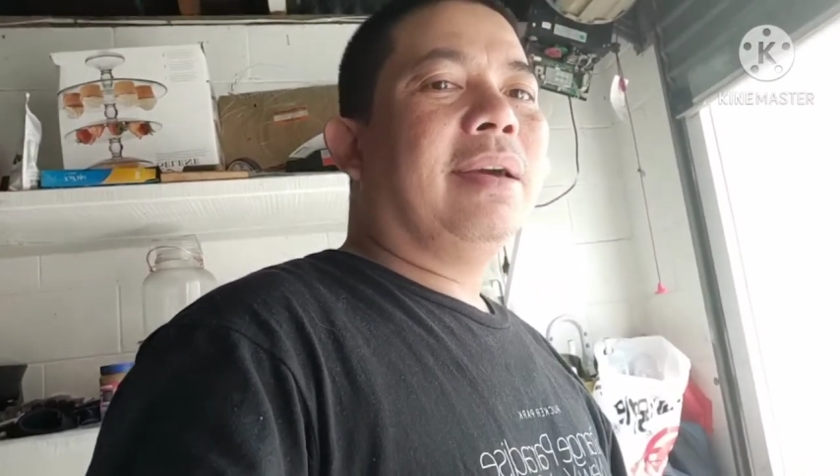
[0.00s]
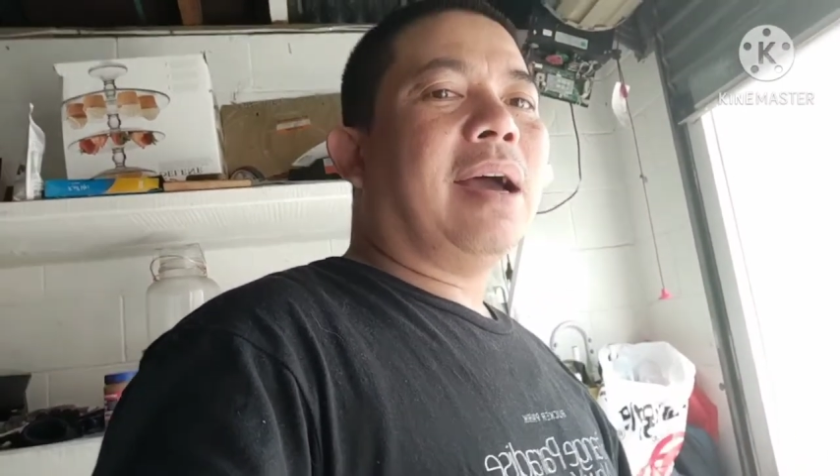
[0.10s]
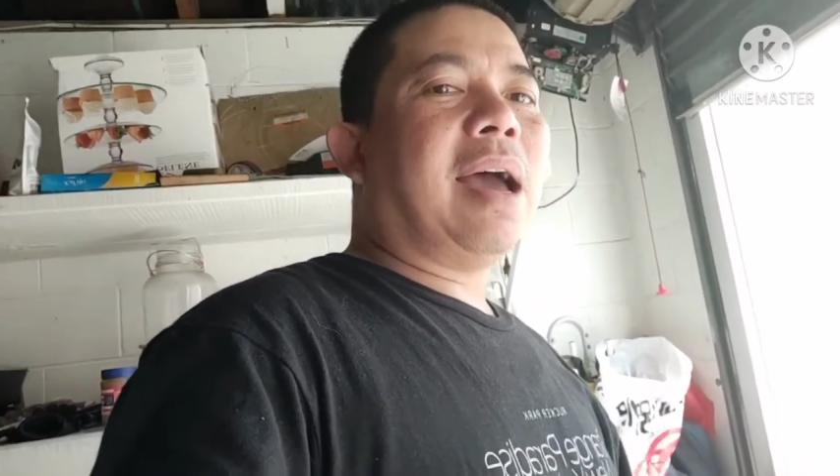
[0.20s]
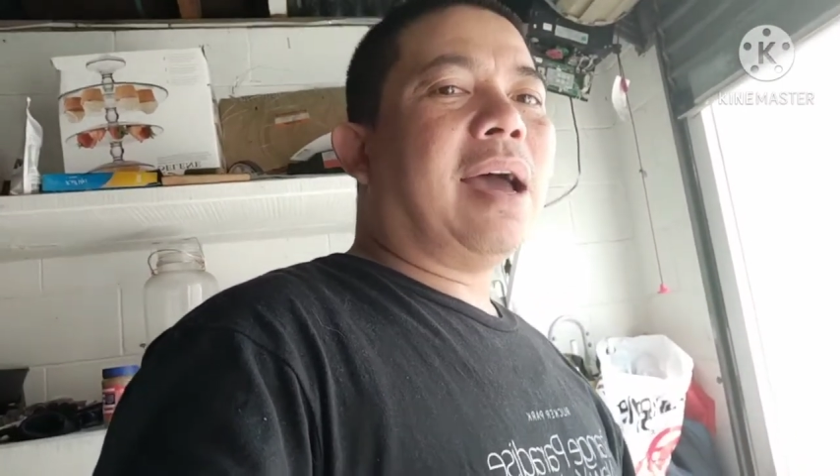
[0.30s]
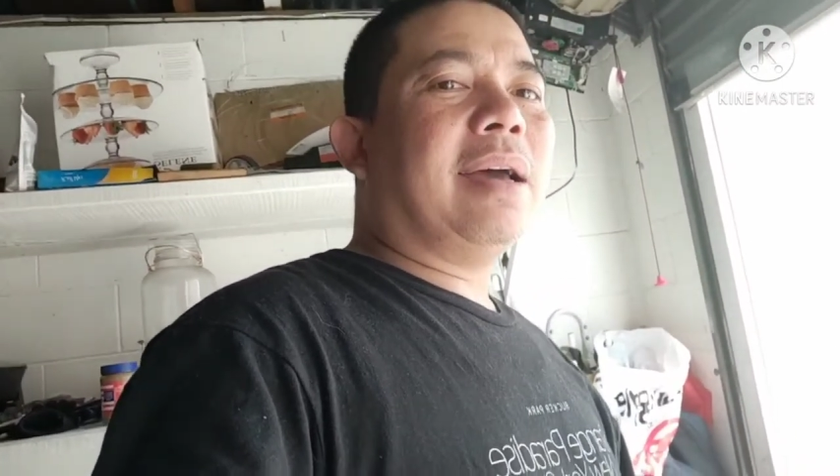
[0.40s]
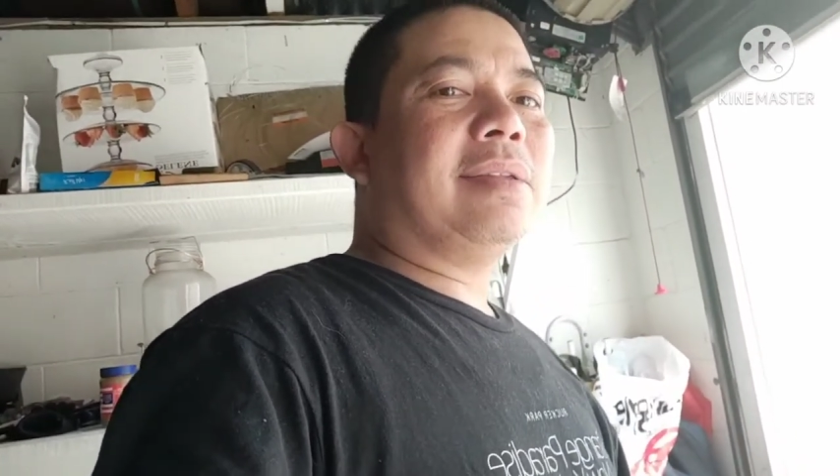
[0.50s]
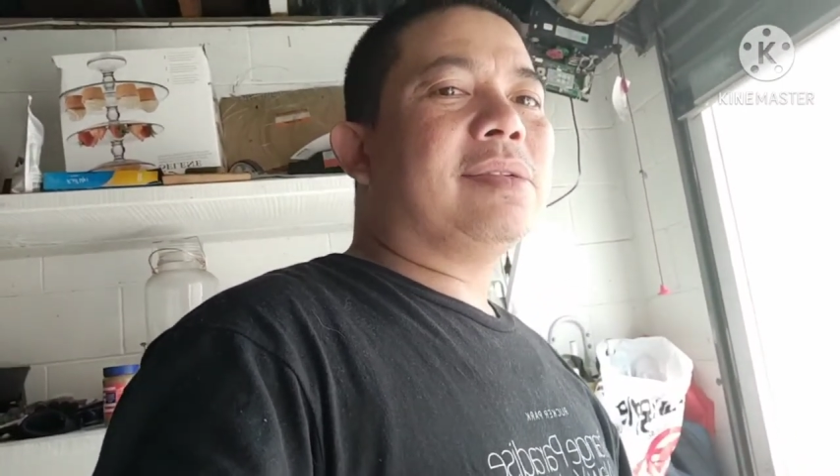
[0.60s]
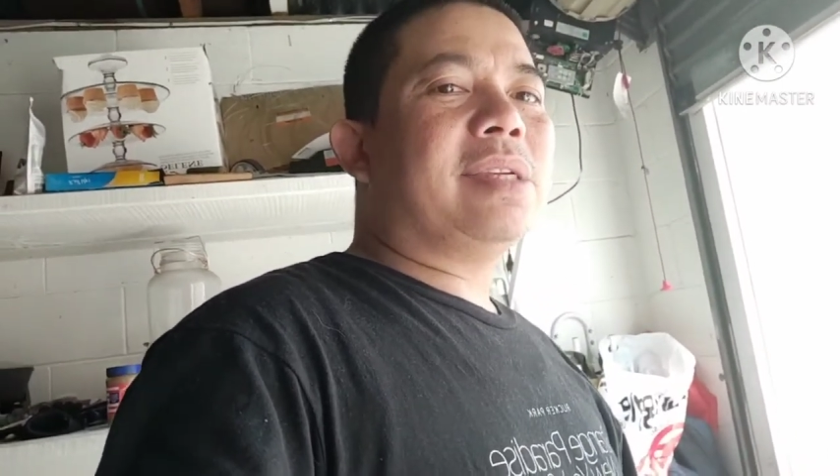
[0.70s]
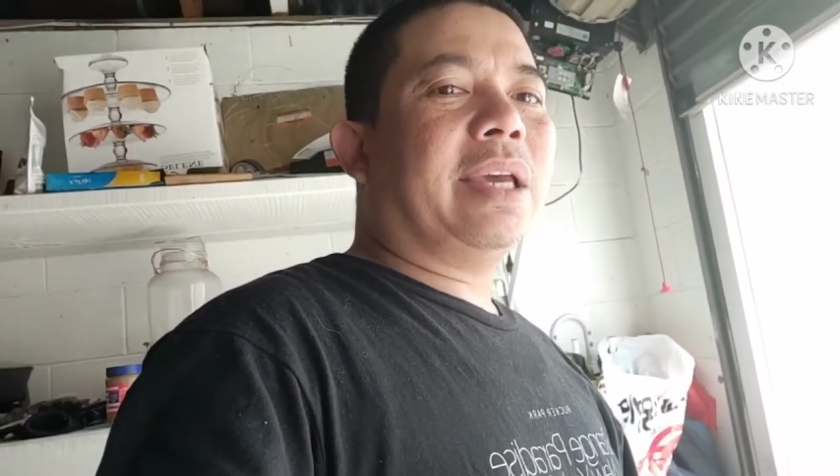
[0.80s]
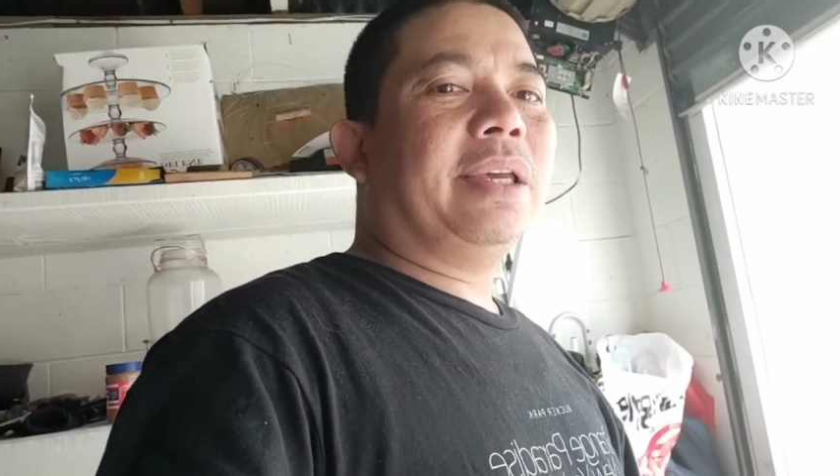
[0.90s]
and
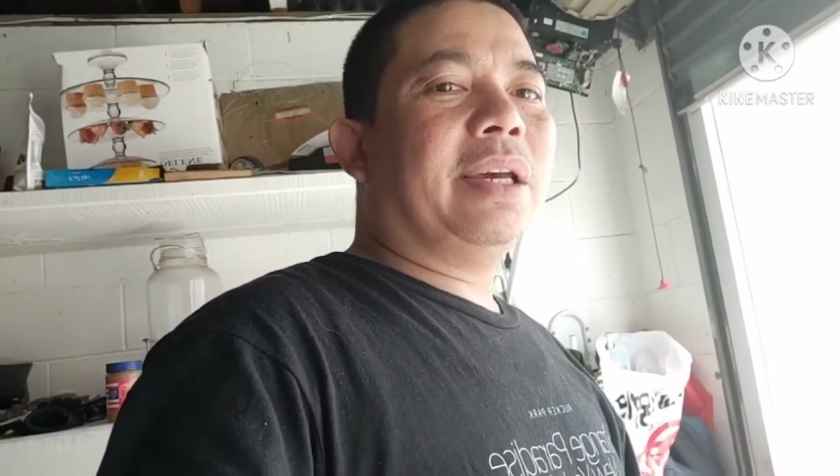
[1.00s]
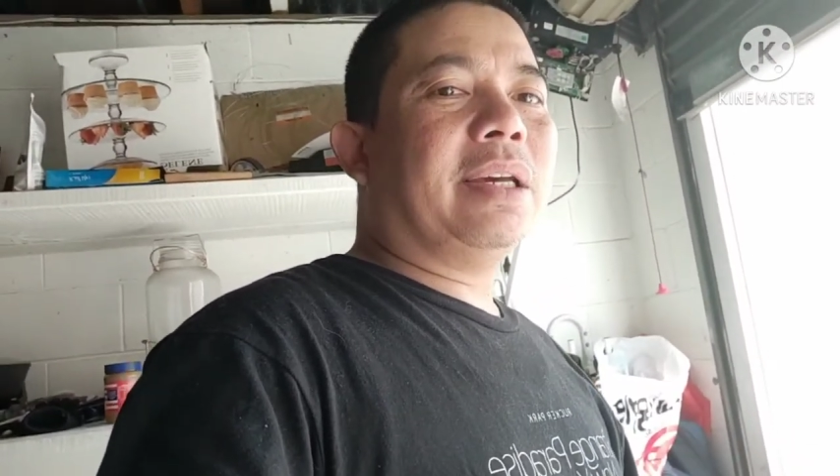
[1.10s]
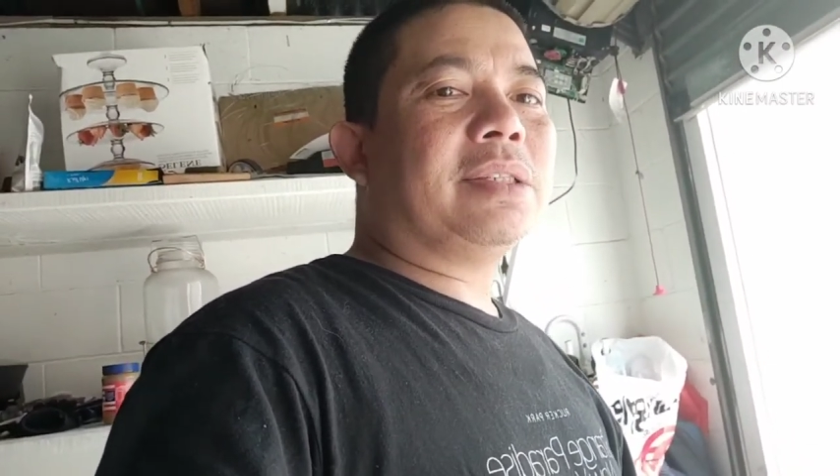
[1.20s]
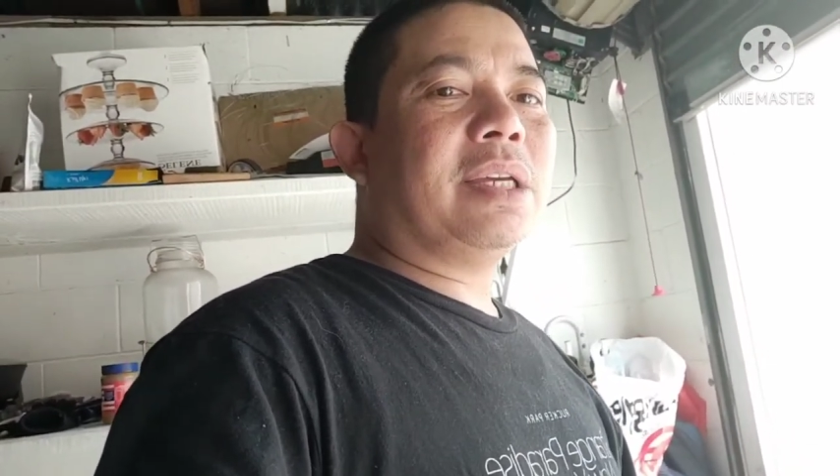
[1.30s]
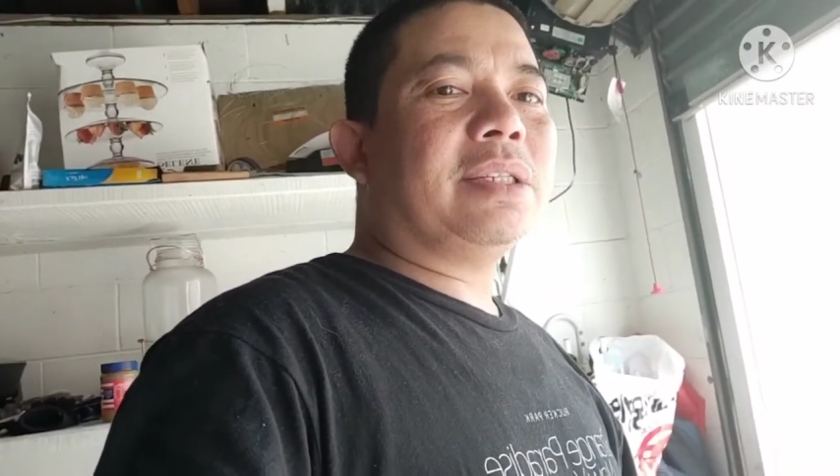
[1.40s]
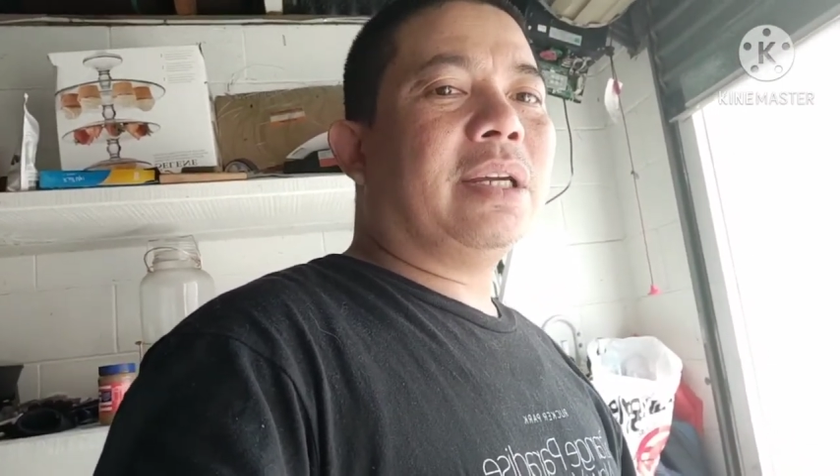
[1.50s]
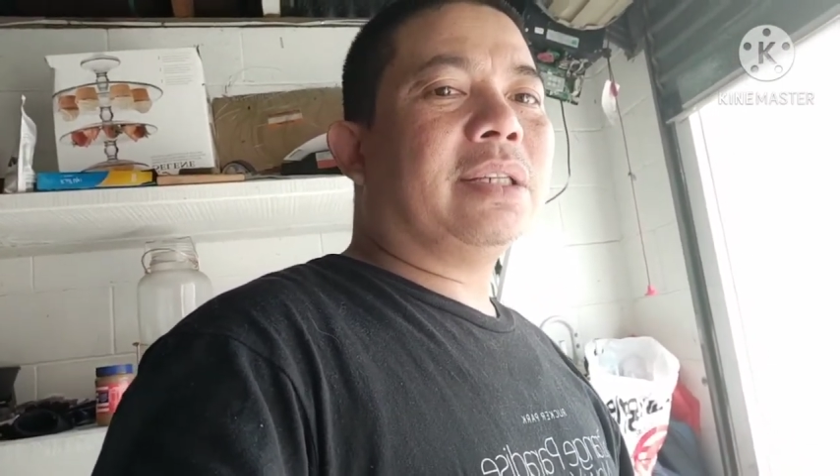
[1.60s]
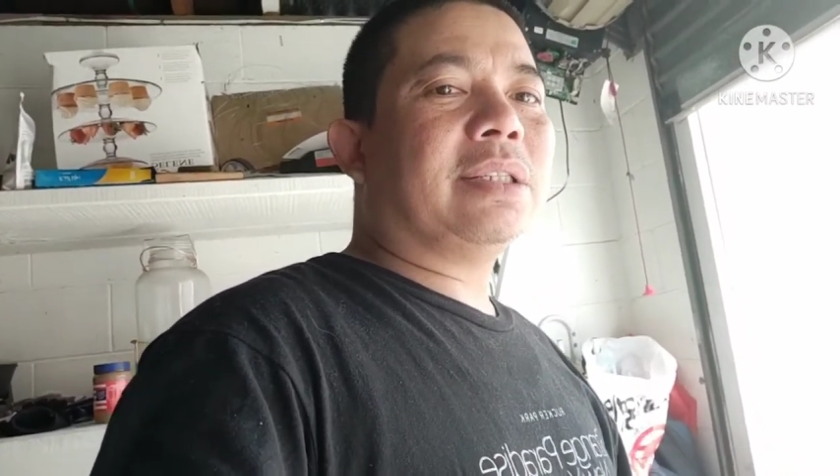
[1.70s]
6 year, six years